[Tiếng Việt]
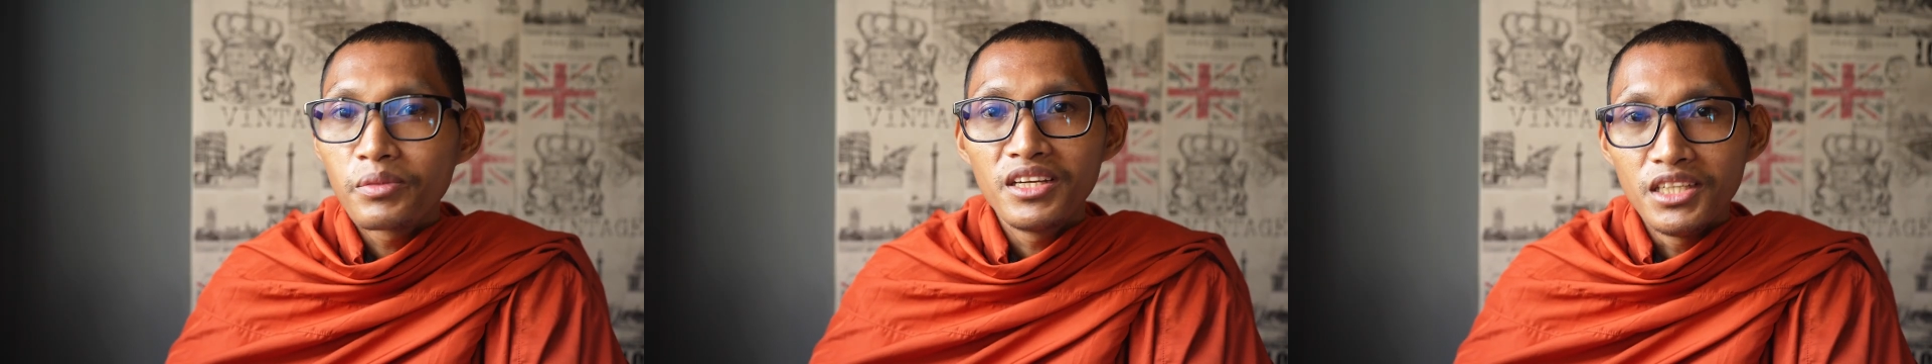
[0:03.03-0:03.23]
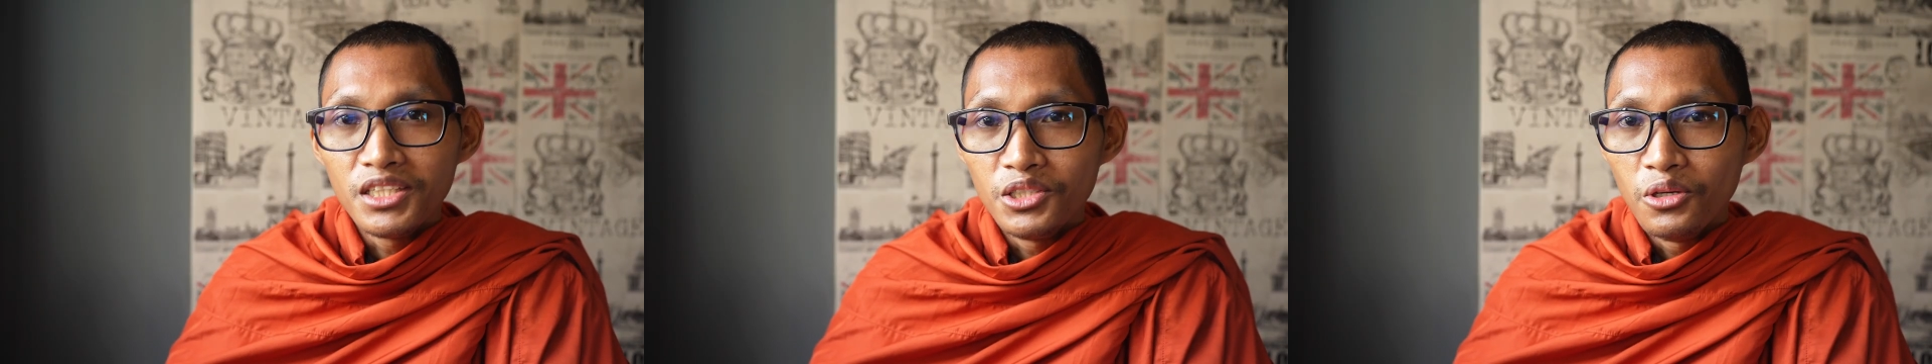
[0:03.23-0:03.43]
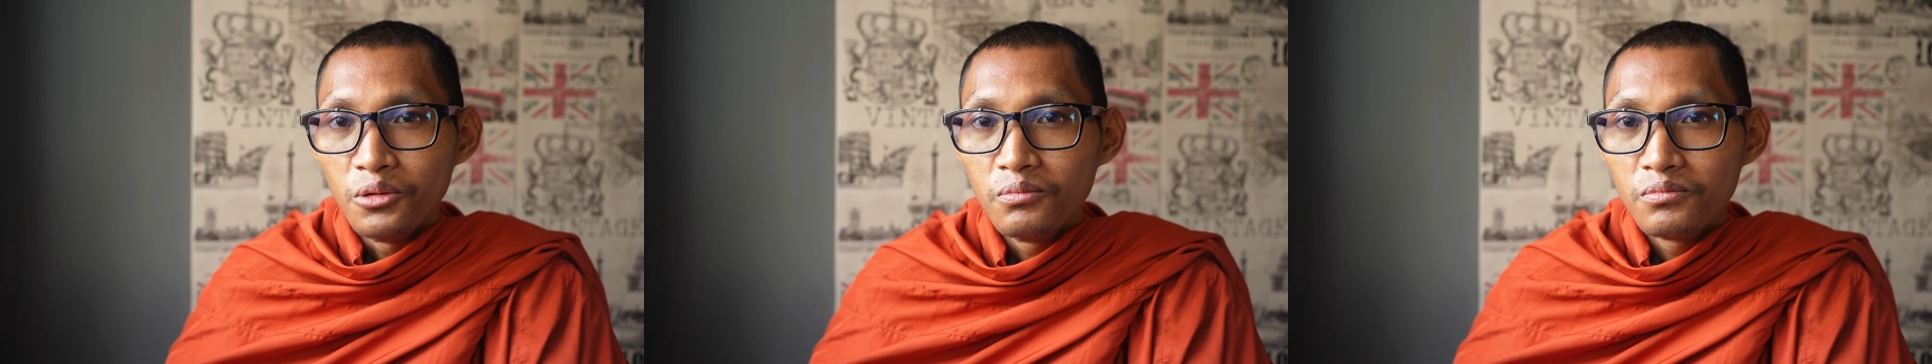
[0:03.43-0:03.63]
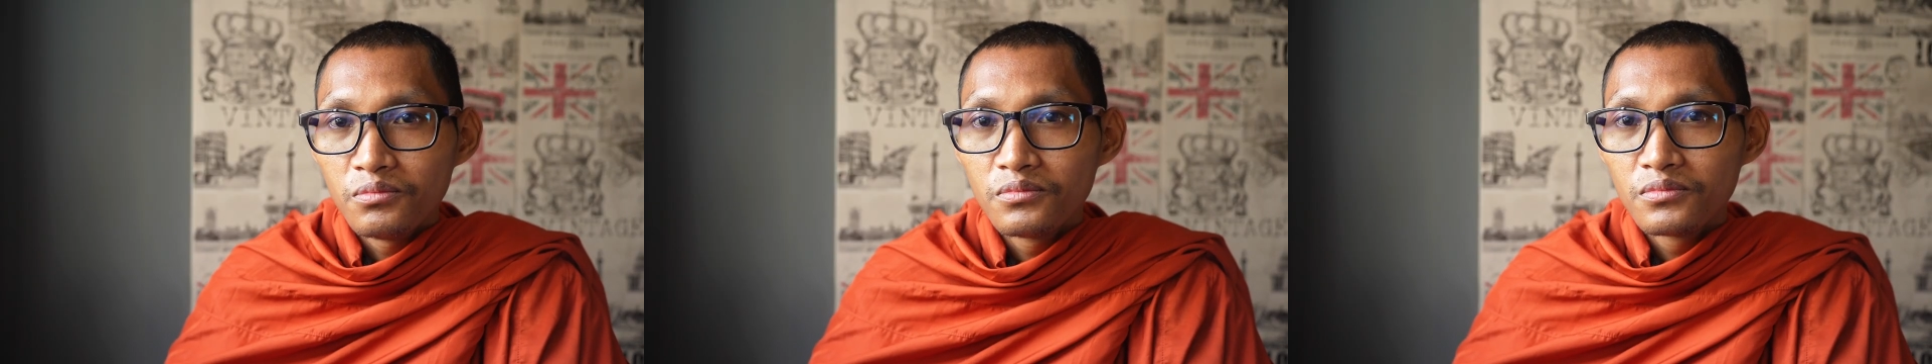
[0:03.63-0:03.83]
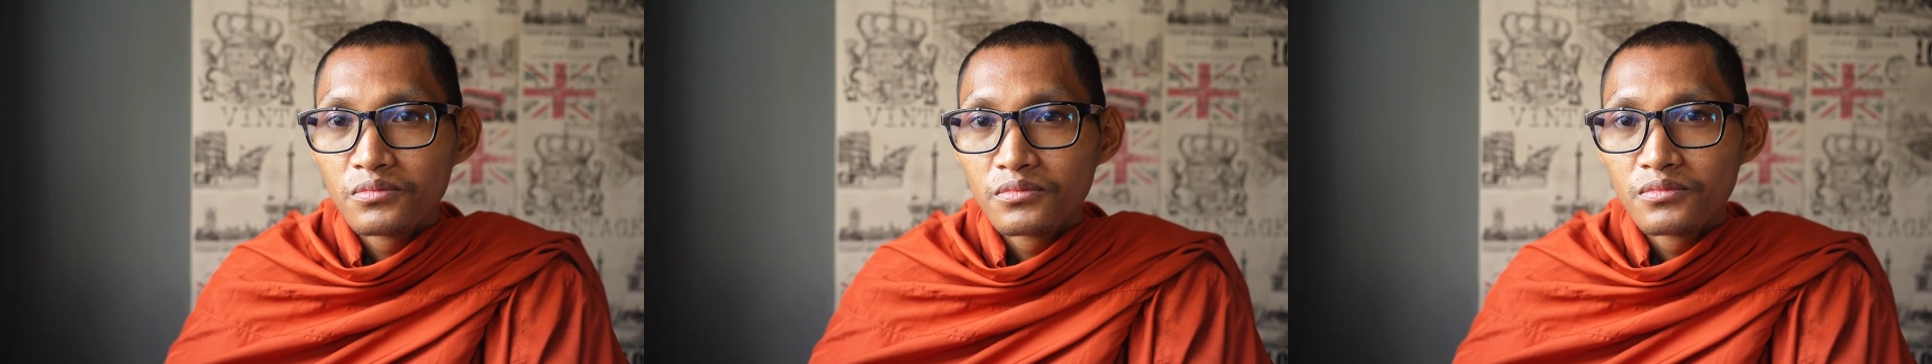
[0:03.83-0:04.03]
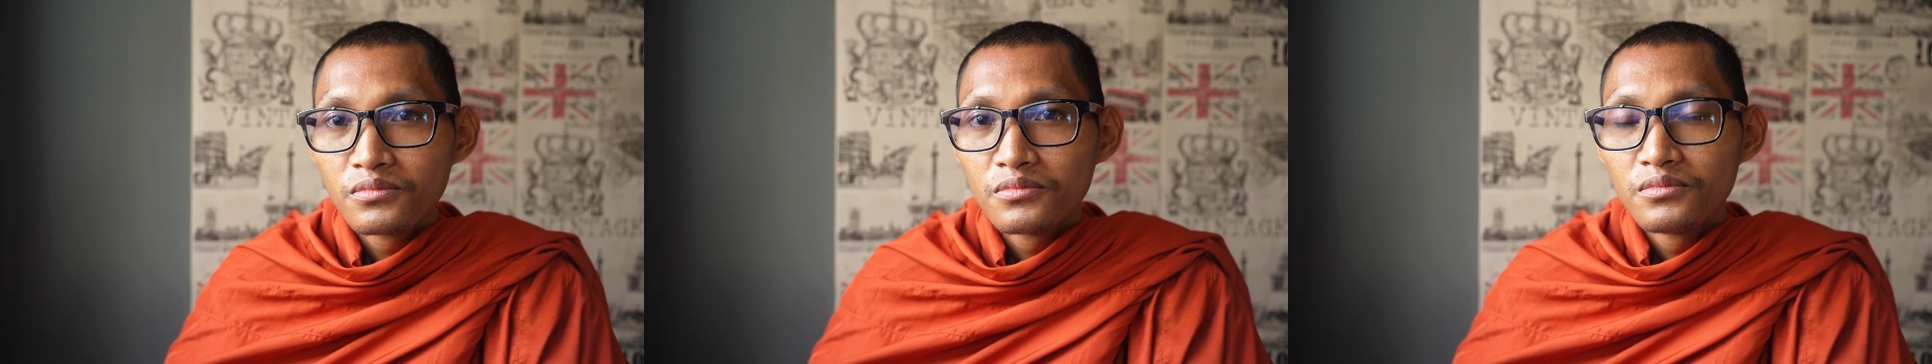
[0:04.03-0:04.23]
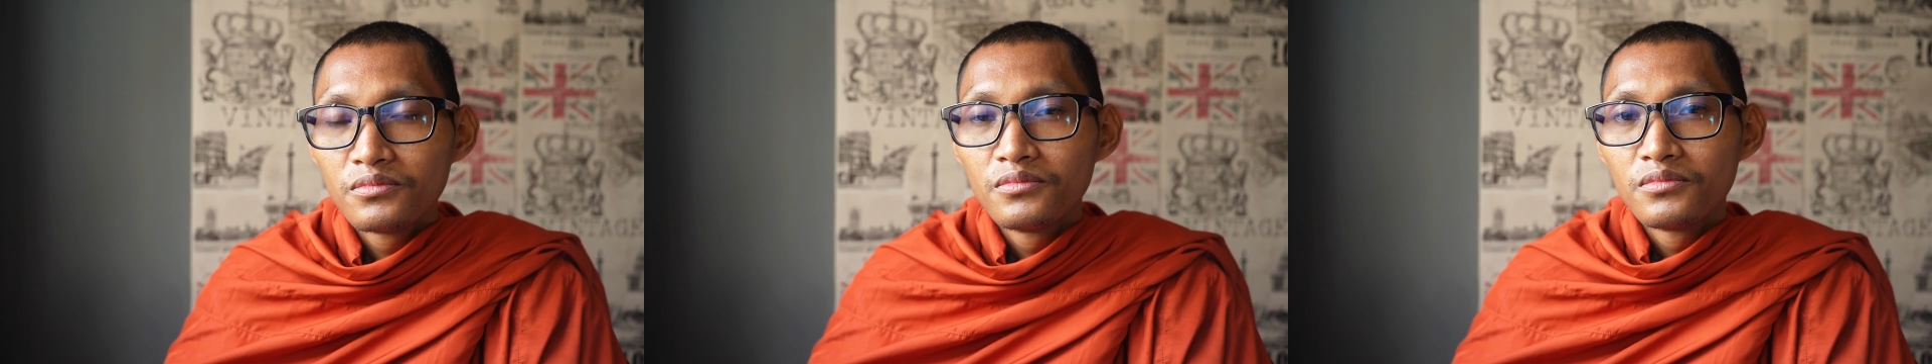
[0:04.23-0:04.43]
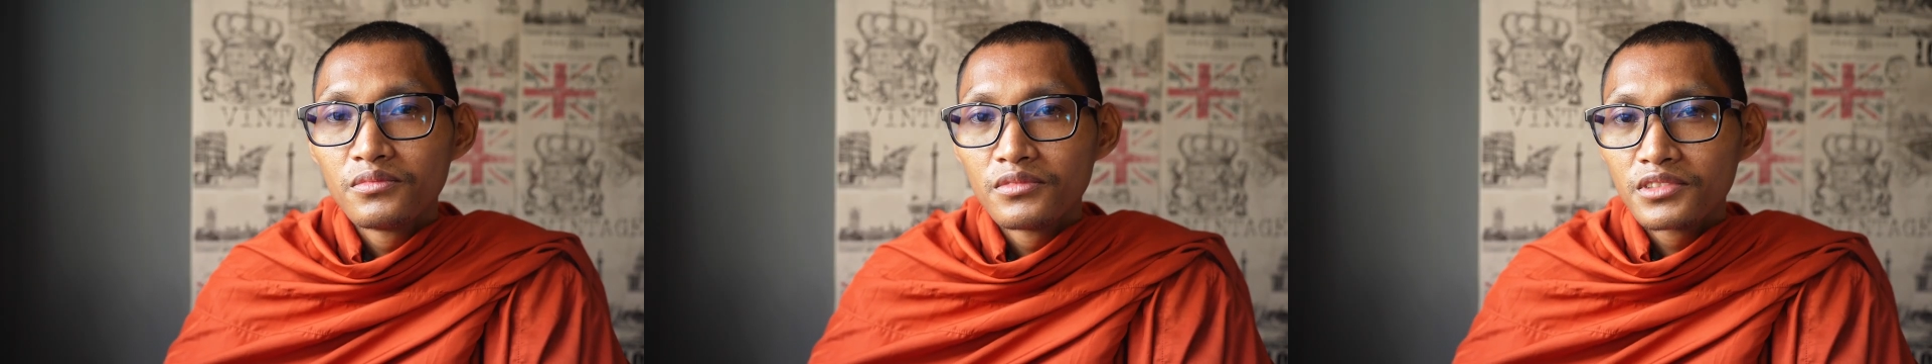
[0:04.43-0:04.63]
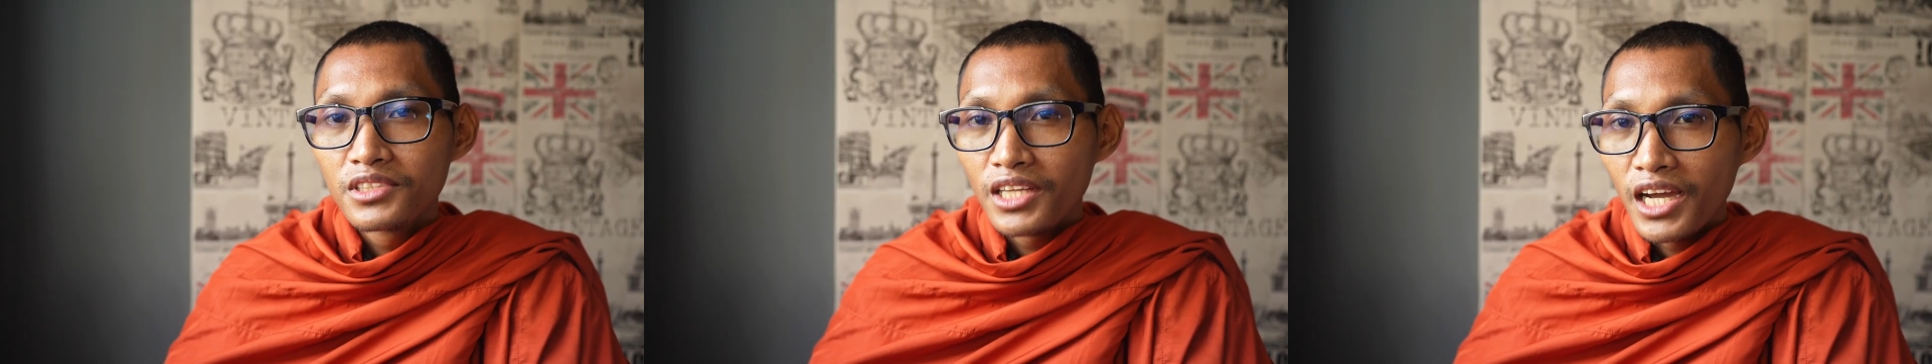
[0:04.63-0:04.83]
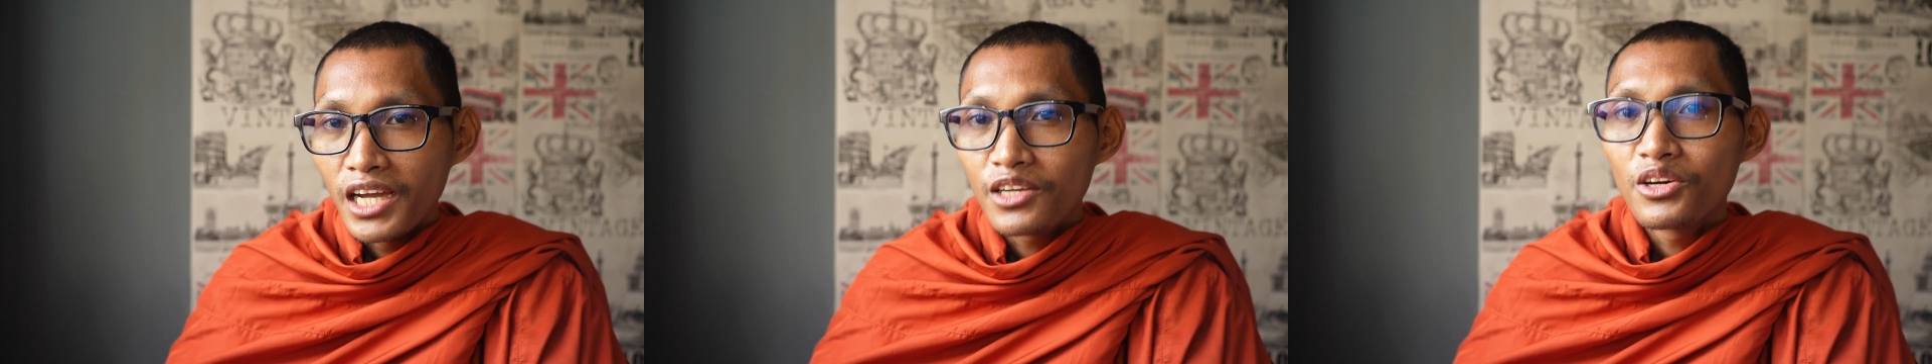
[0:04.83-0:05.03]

bên nhị dụng. Hai